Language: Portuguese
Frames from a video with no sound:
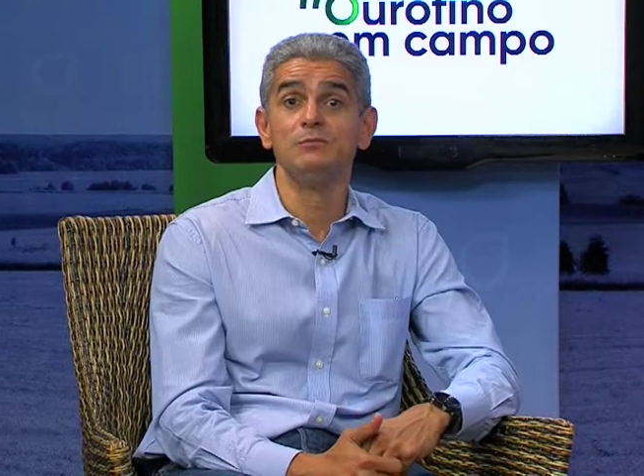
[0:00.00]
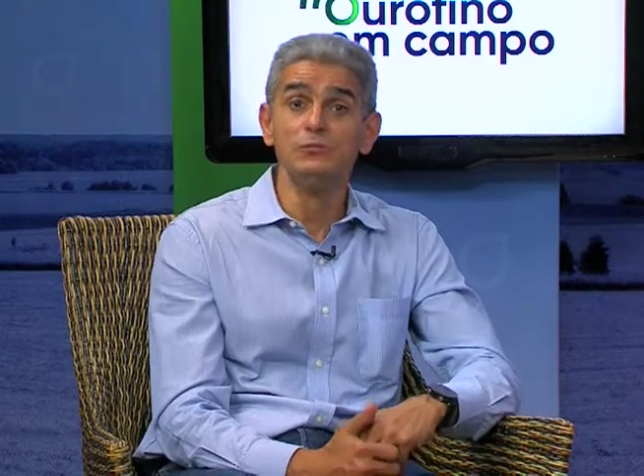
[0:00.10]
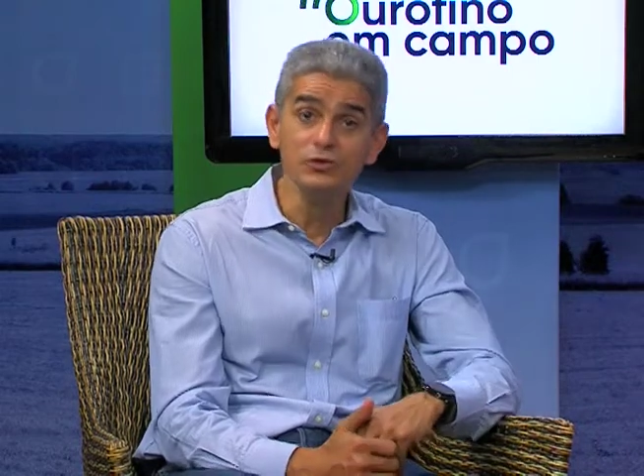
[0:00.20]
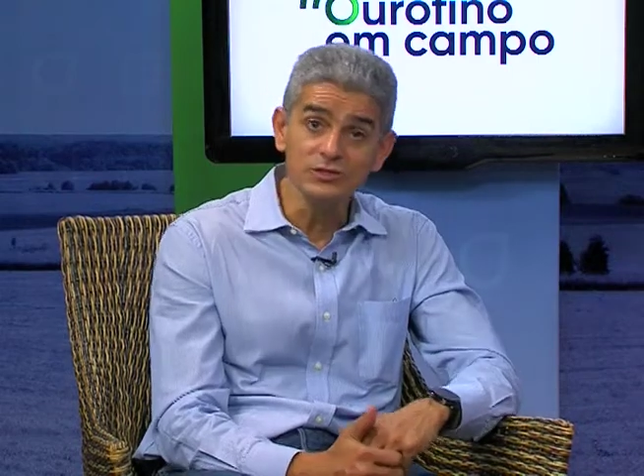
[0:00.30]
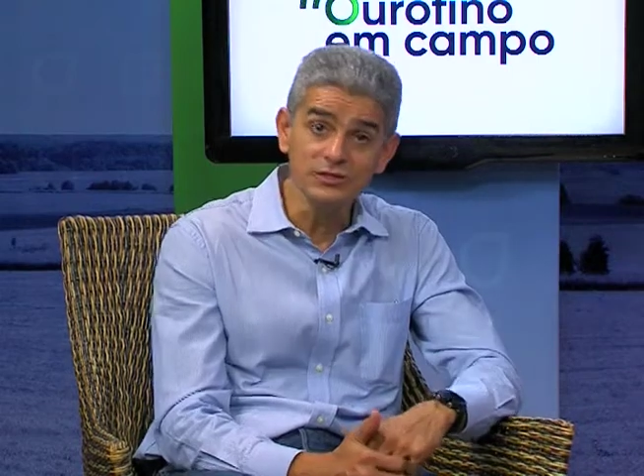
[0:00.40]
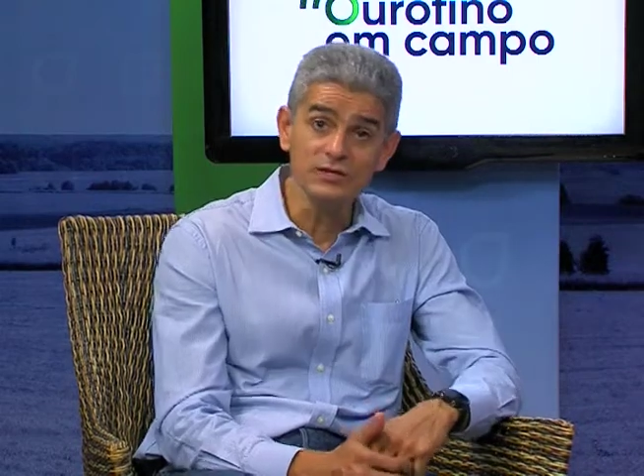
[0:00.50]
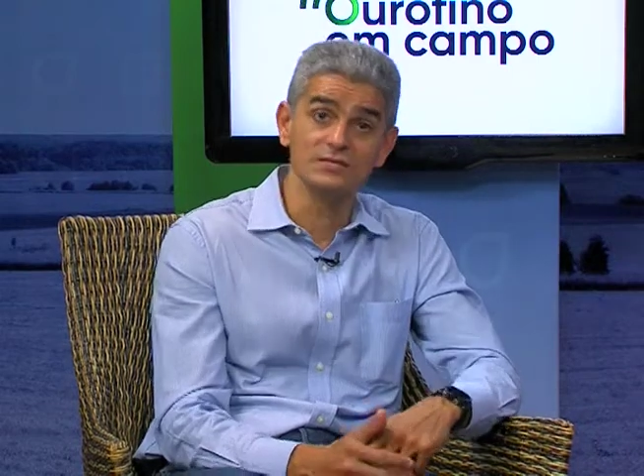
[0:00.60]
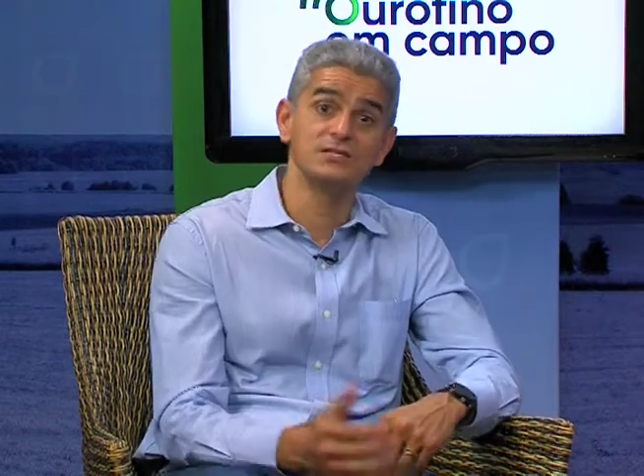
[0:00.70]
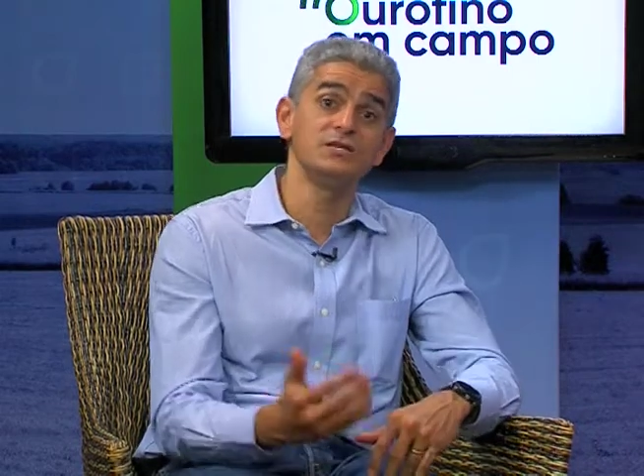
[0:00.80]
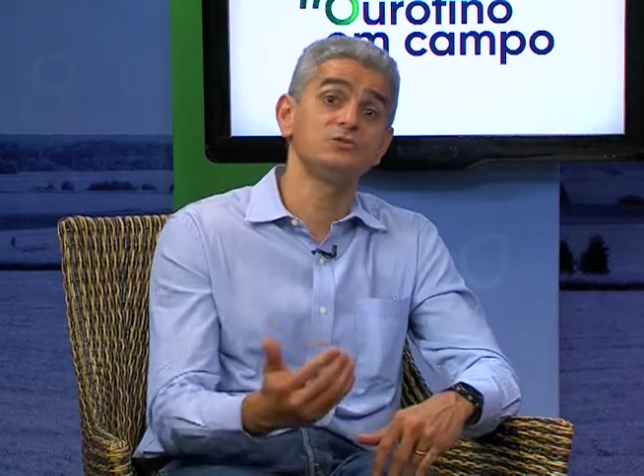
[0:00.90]
muito
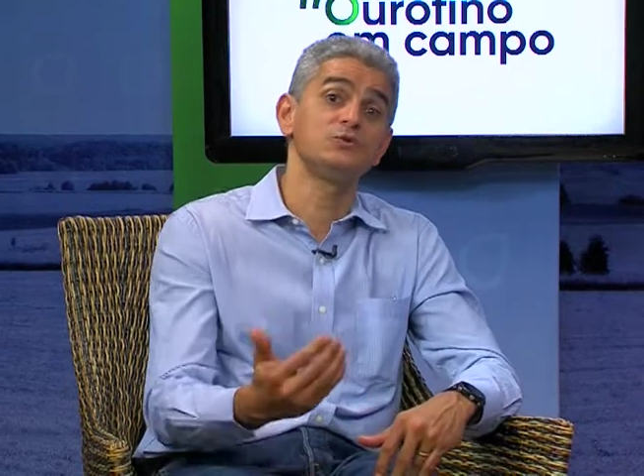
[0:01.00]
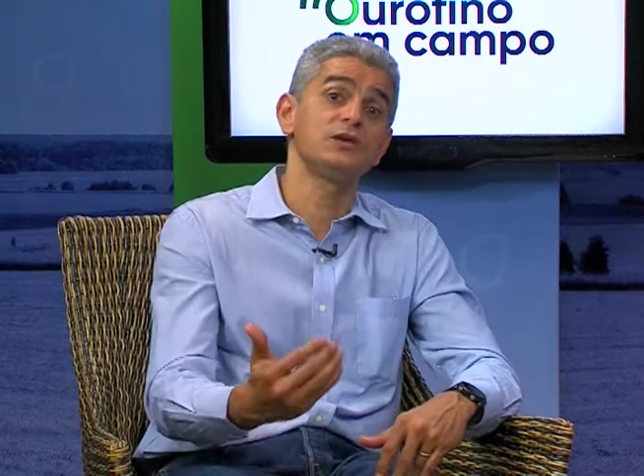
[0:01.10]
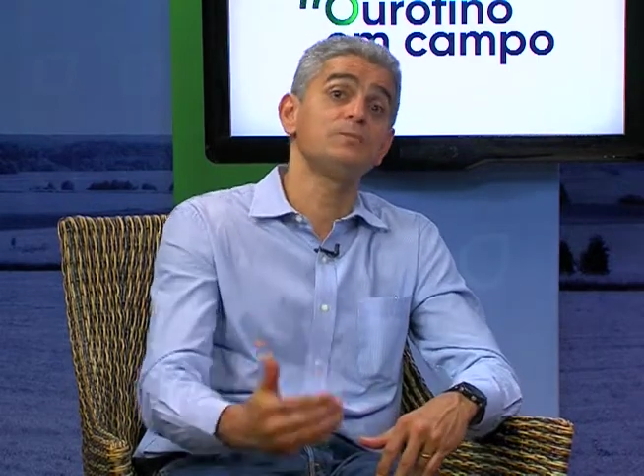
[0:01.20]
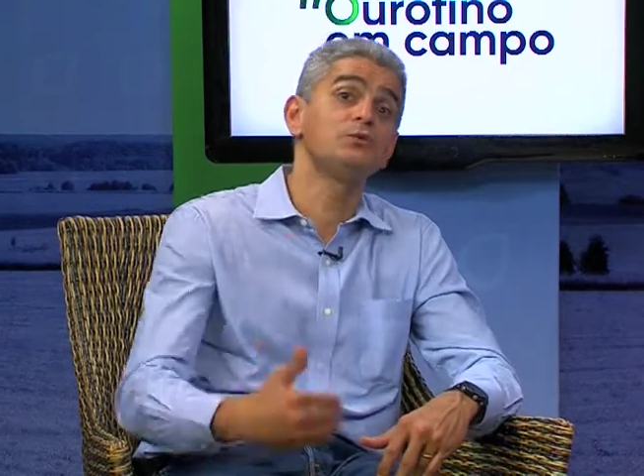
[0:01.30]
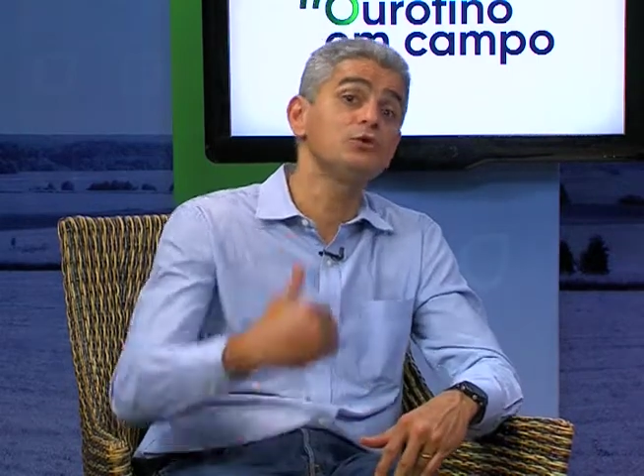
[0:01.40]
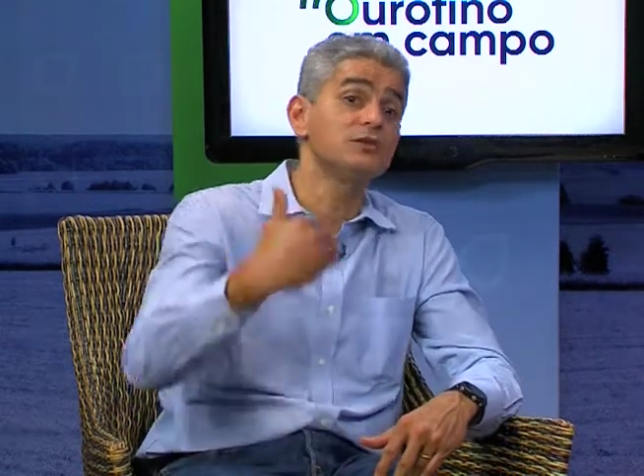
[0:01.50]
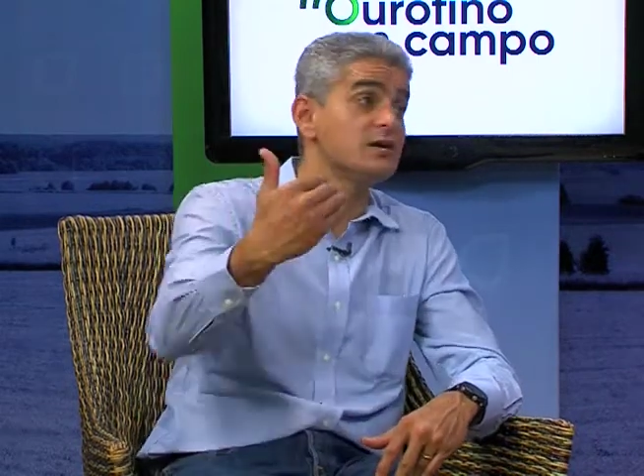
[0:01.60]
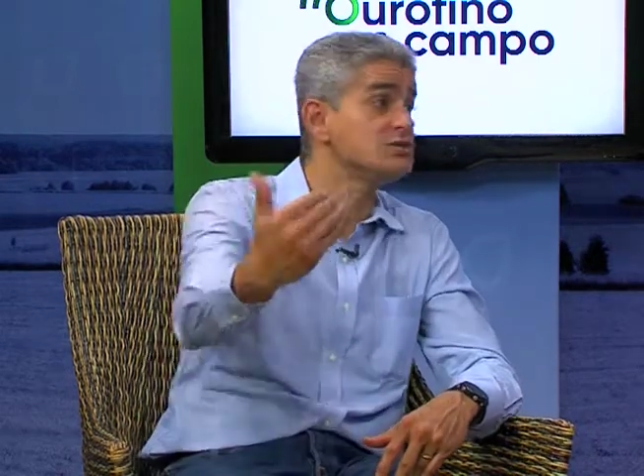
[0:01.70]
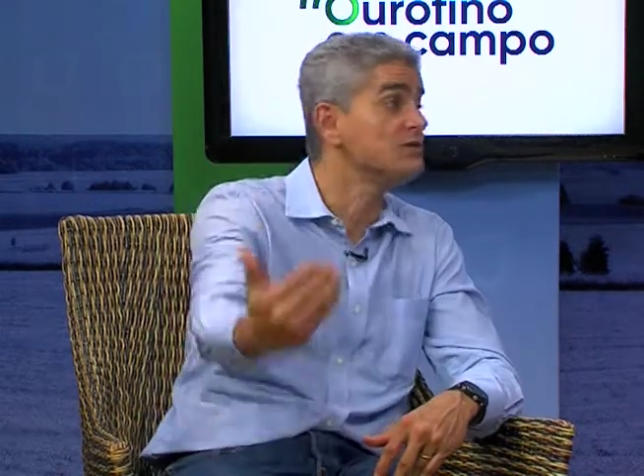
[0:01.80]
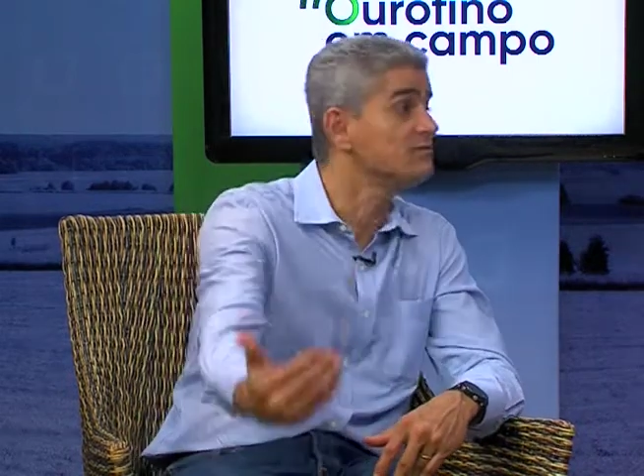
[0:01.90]
interessante porque
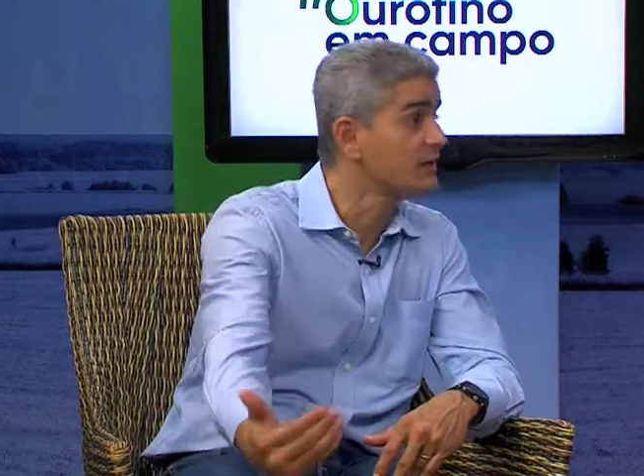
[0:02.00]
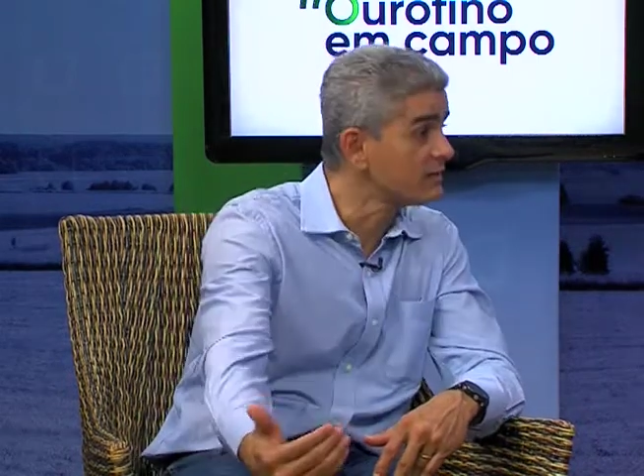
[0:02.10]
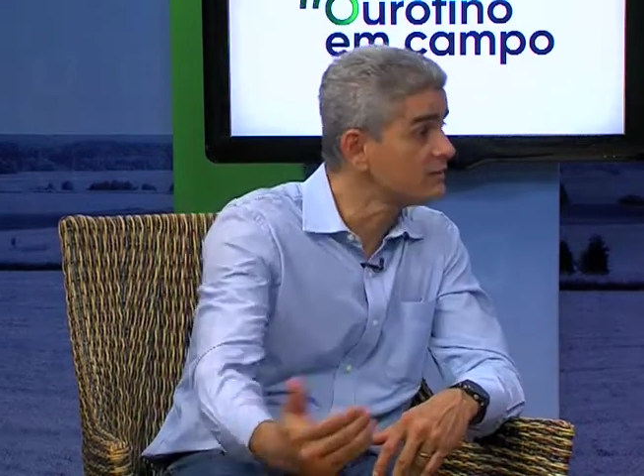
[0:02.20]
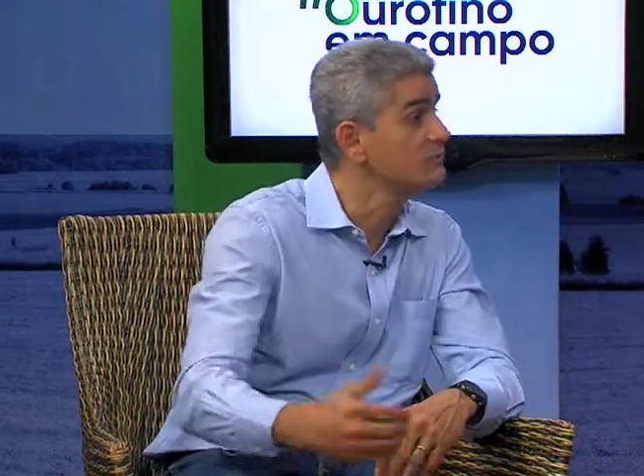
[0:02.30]
protege a vaca